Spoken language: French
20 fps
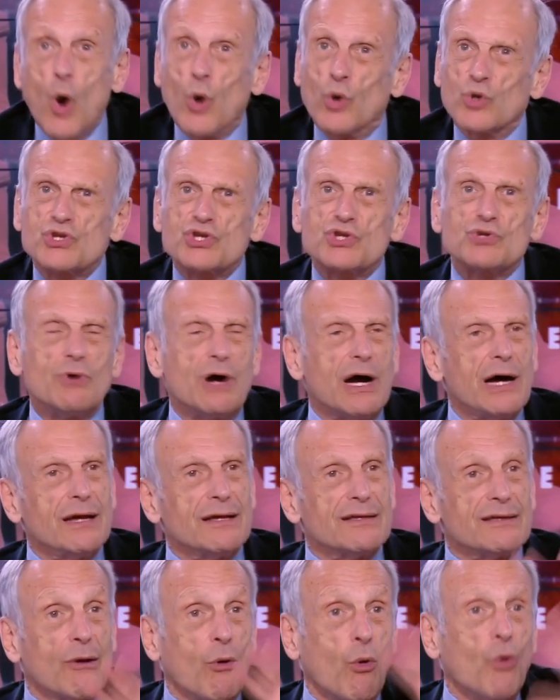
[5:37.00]
en
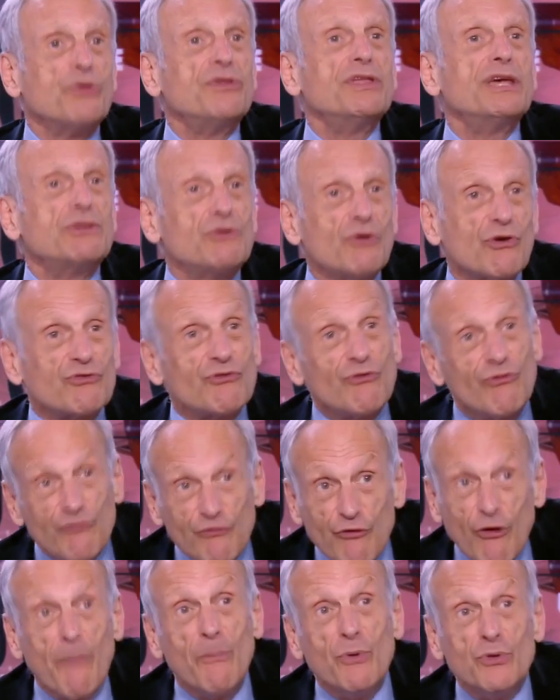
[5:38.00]
soi, on est dans une
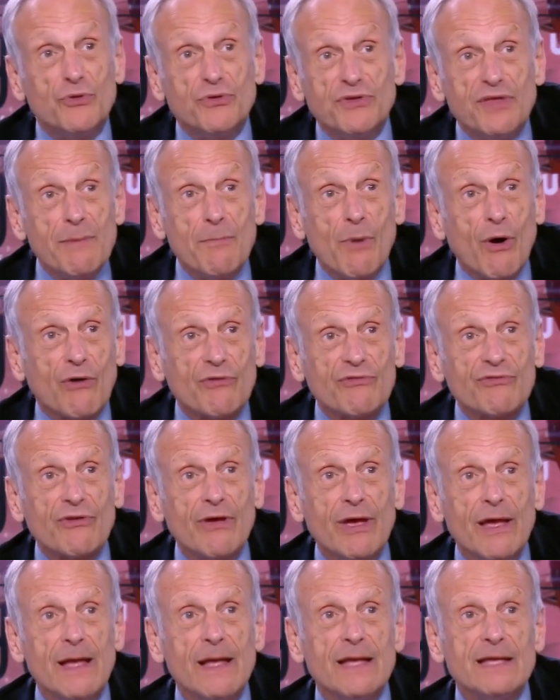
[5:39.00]
forme de démence.
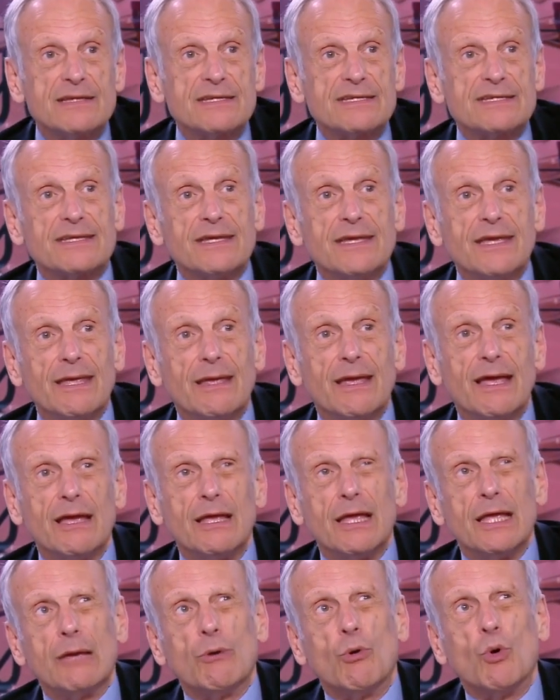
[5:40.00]
C'est
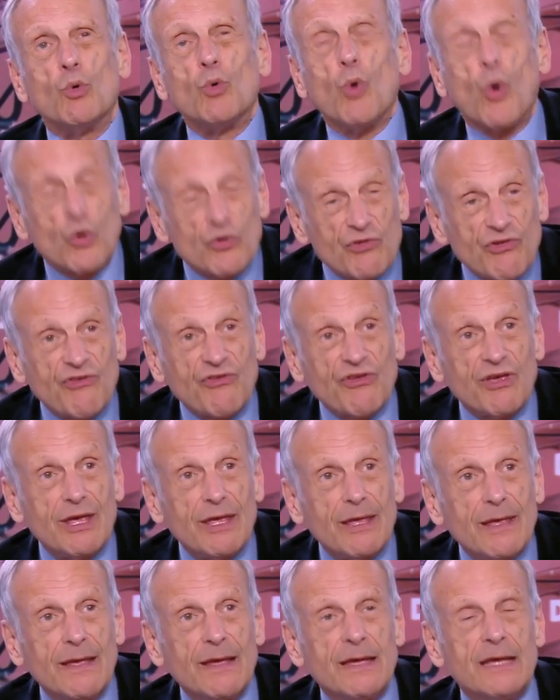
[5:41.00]
oser